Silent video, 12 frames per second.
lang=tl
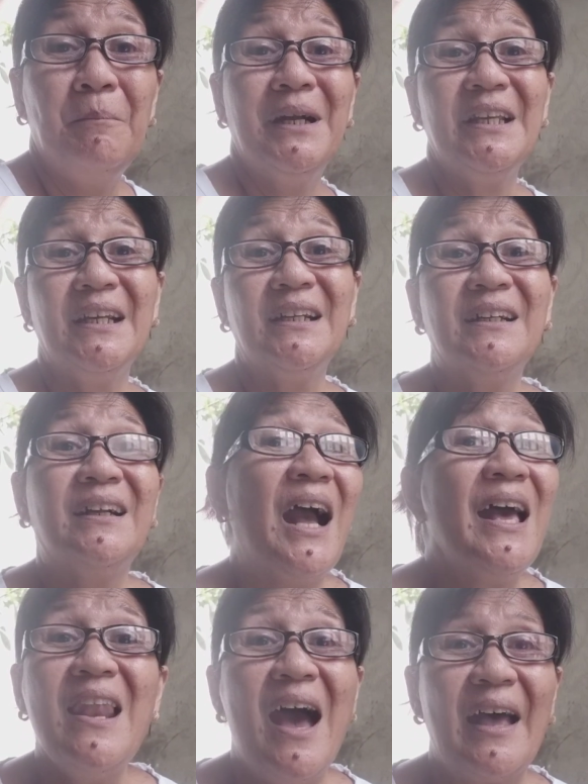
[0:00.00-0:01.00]
Mga
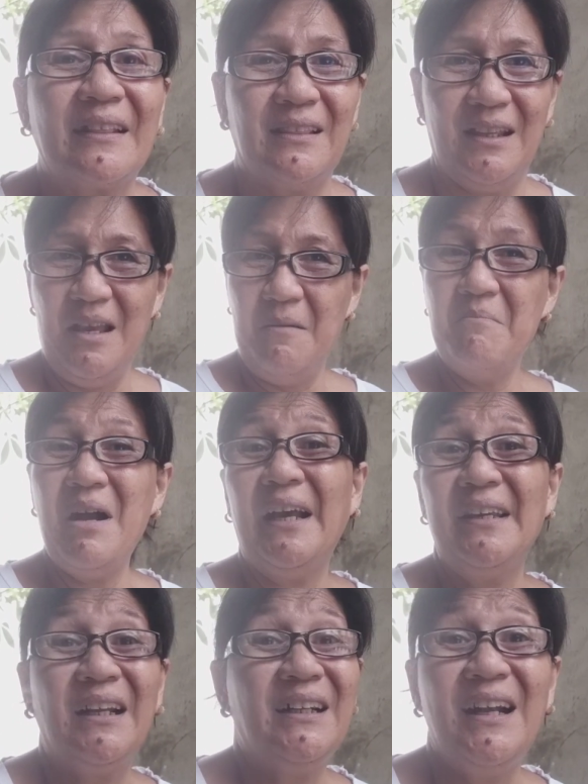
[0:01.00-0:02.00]
nagkalat, mga
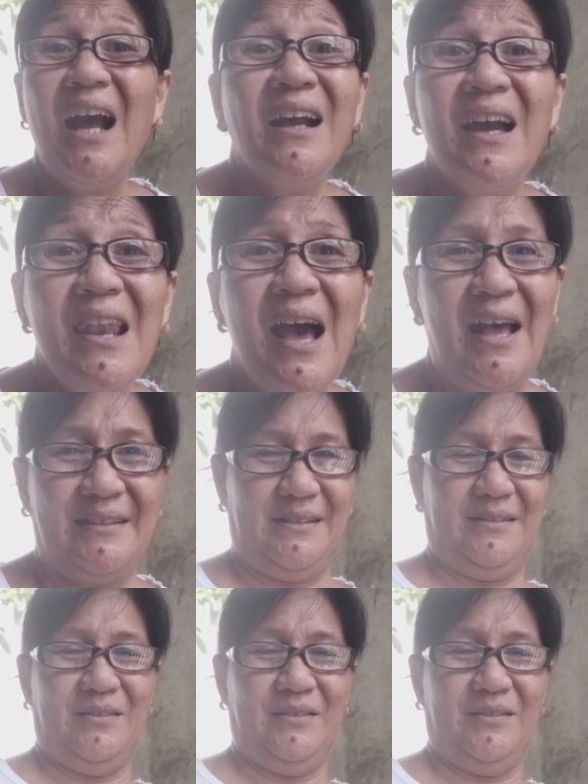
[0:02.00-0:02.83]
nagkakalat.